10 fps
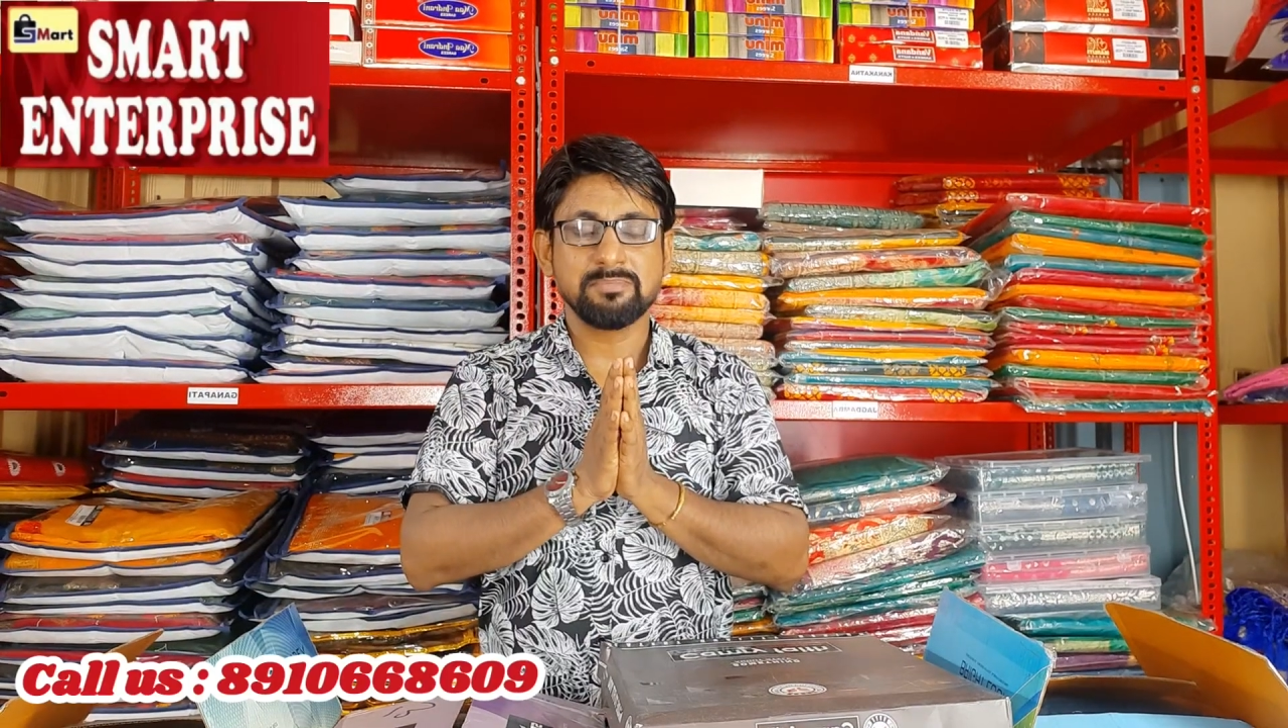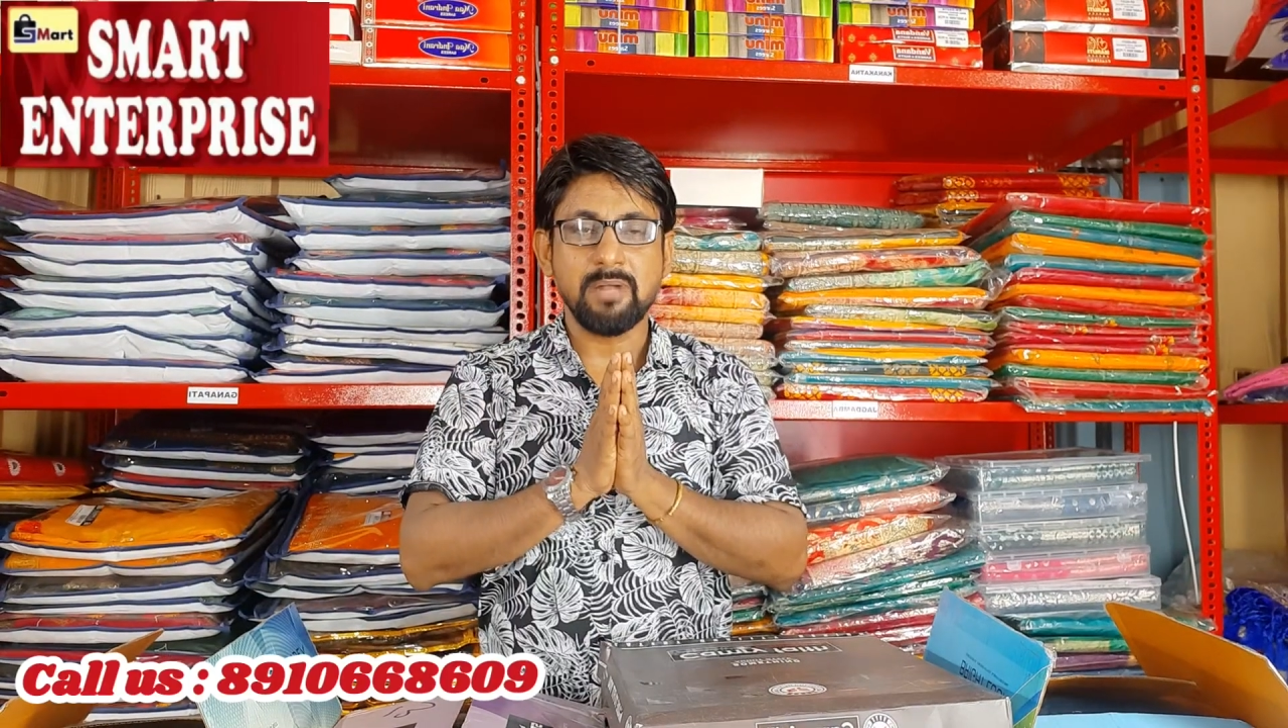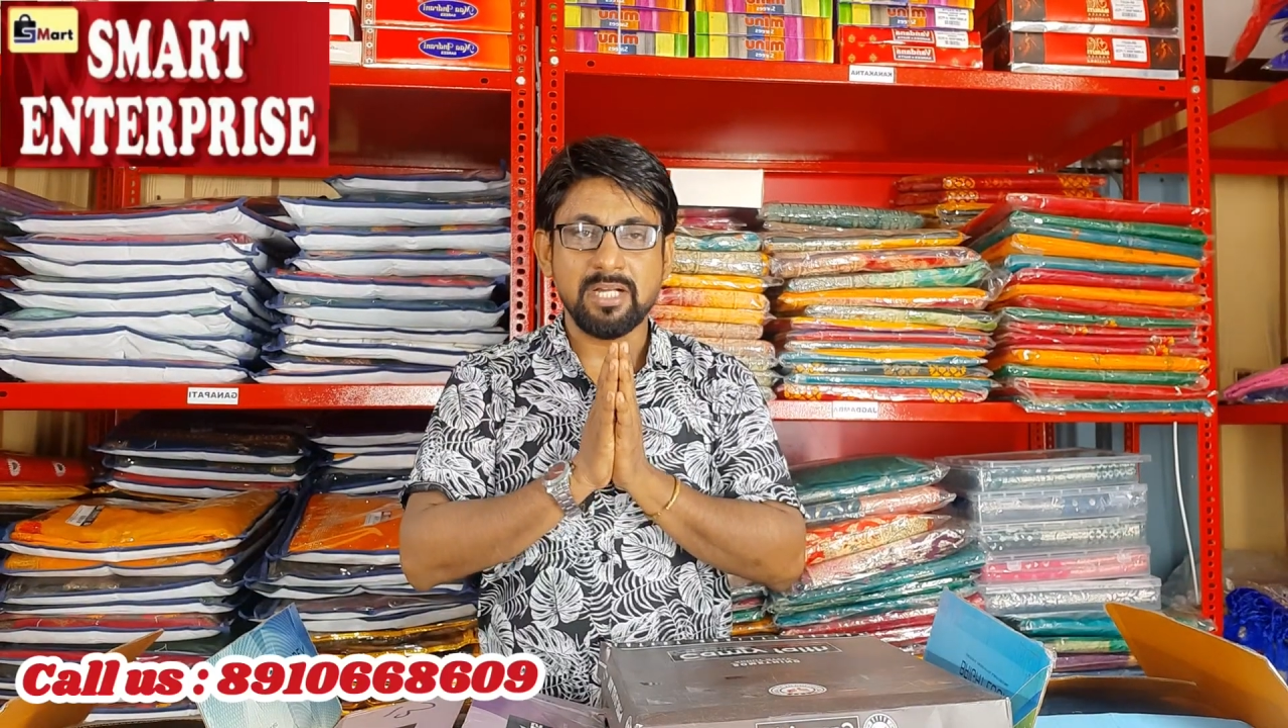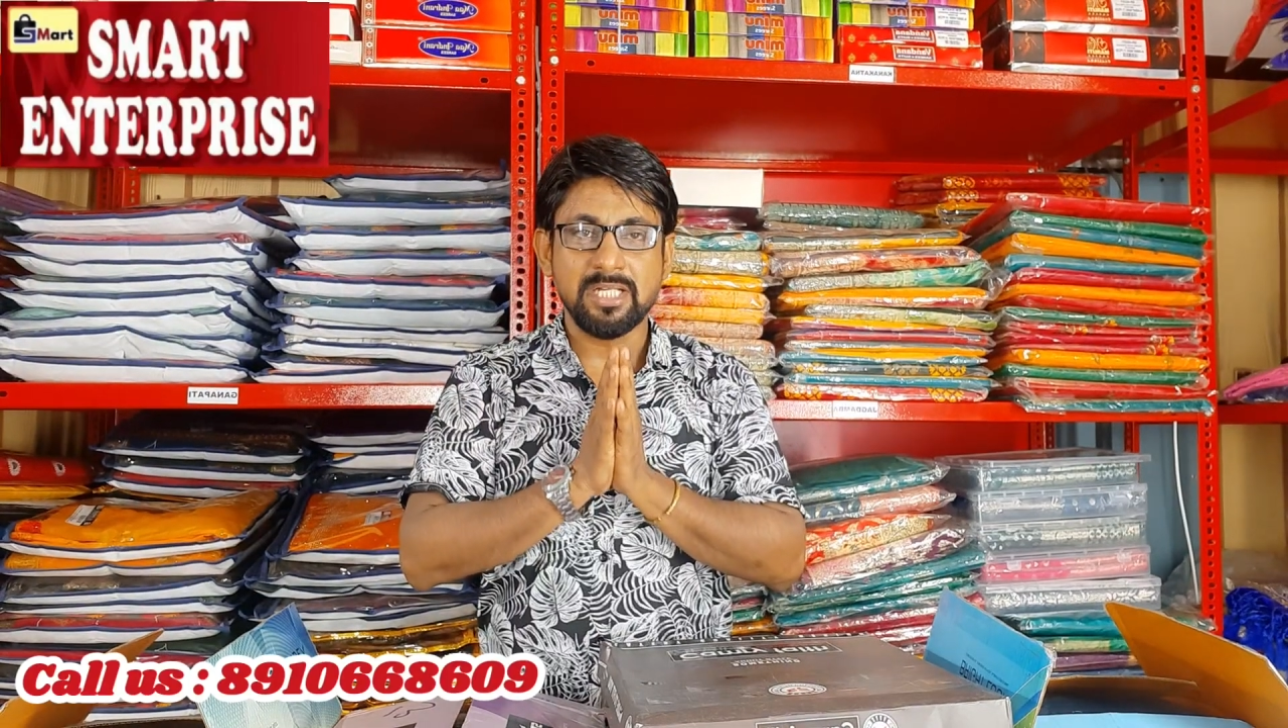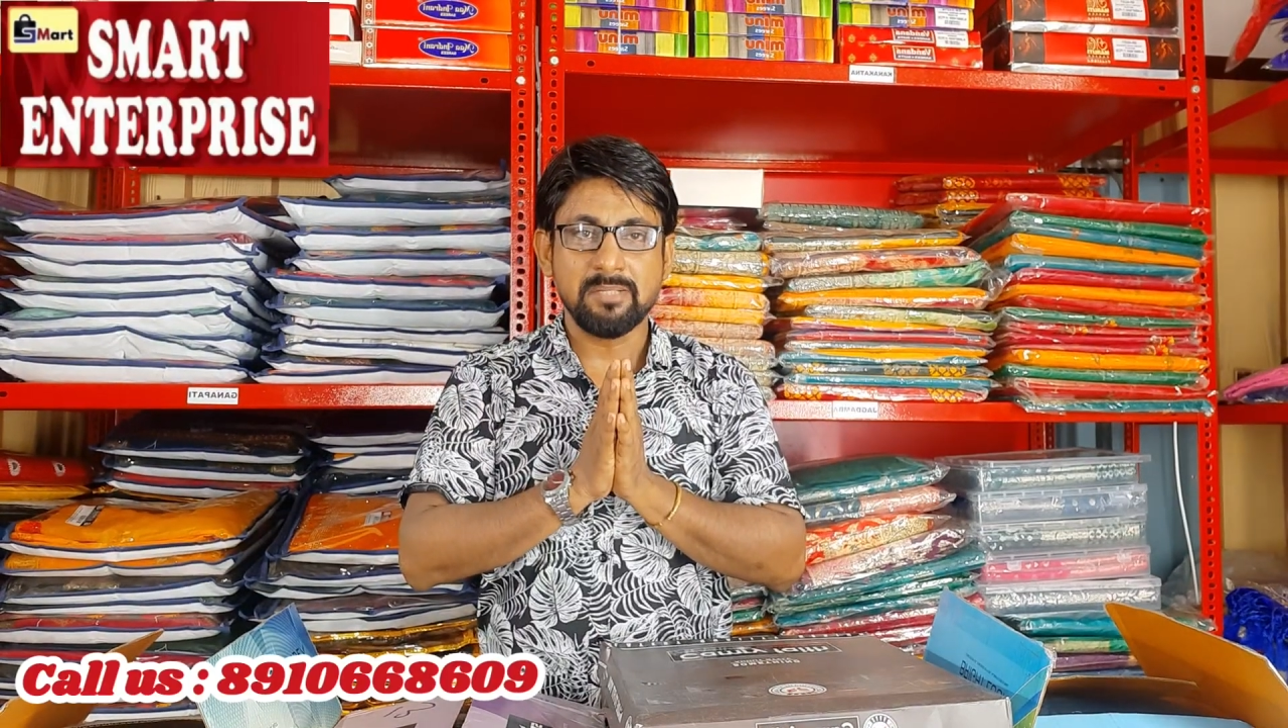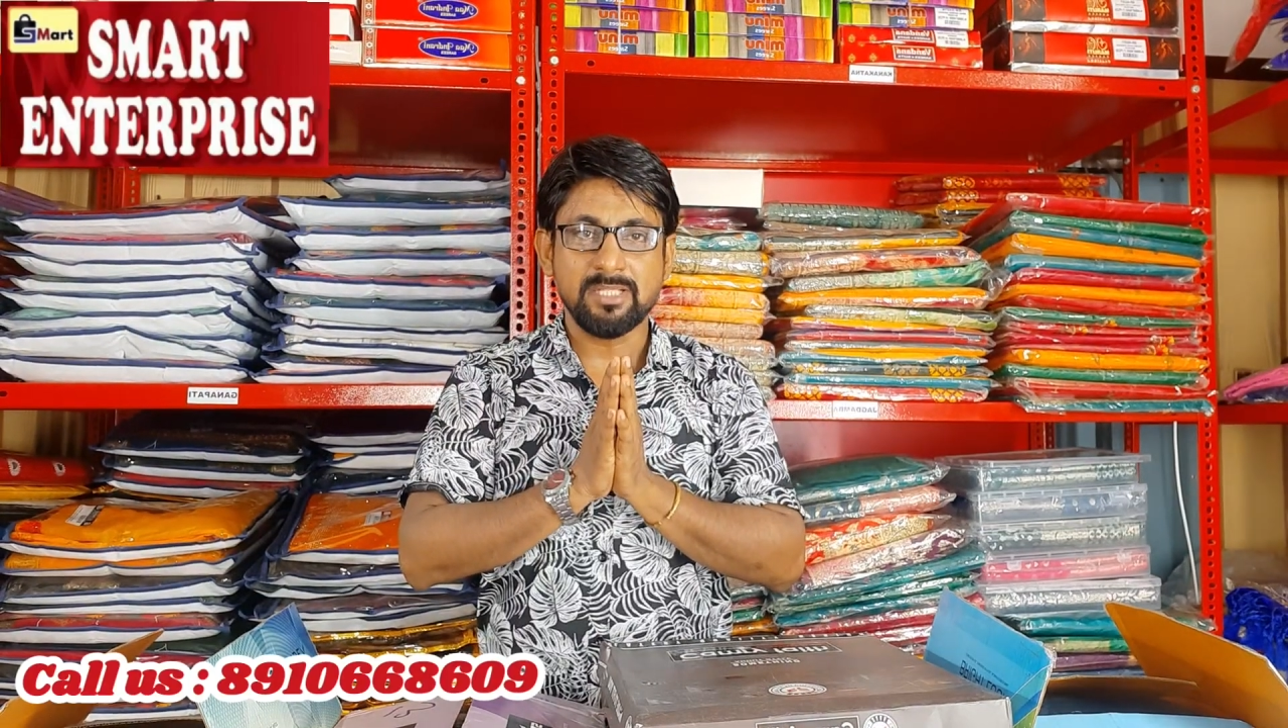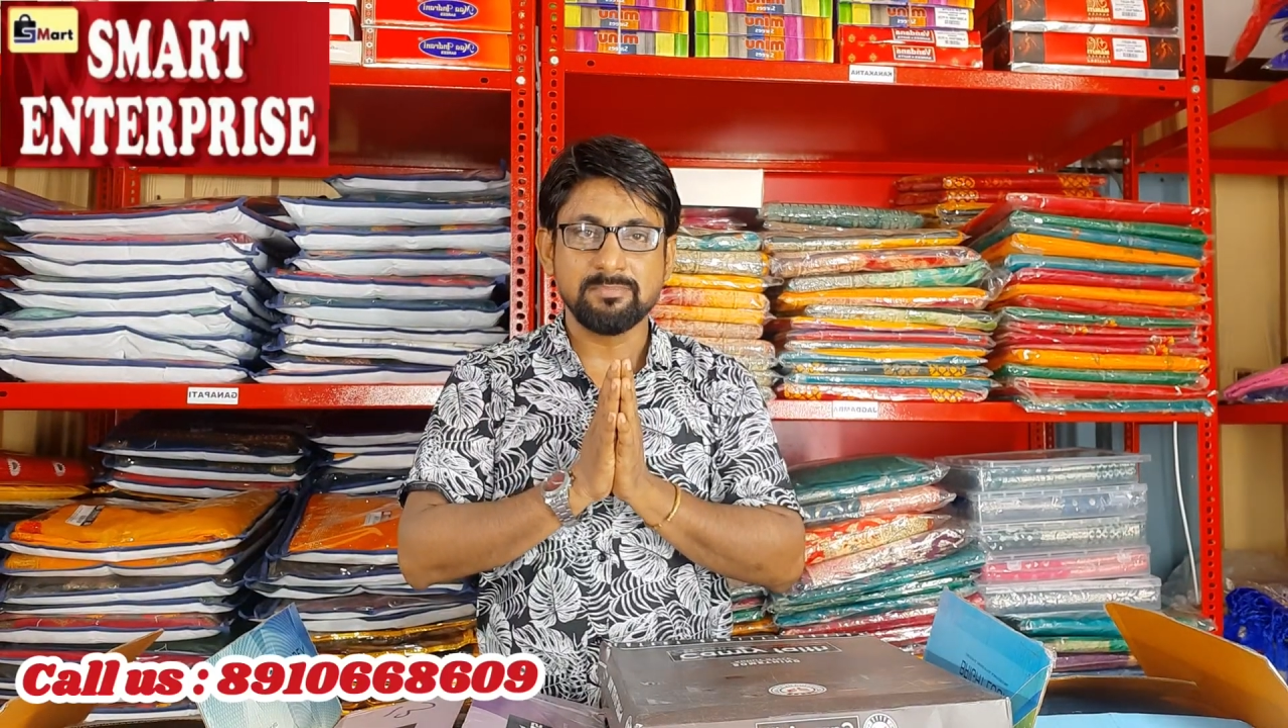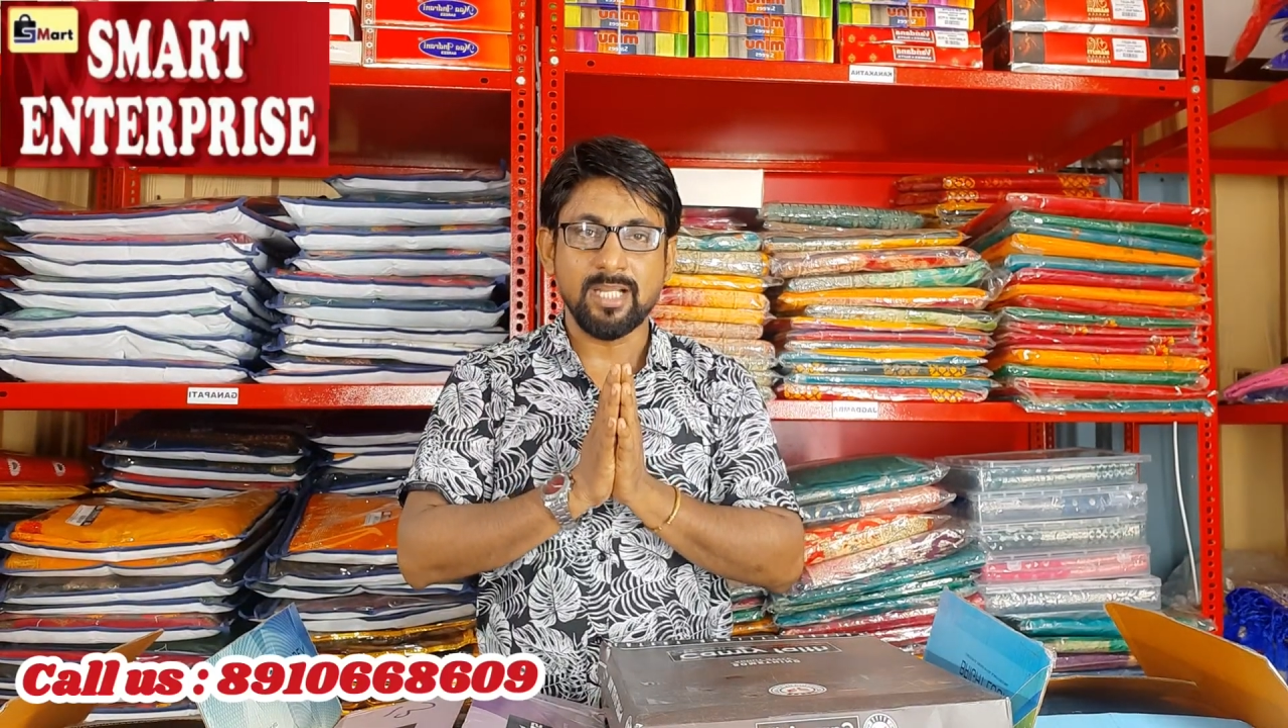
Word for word: স্মার্ট এন্টারপ্রাইজ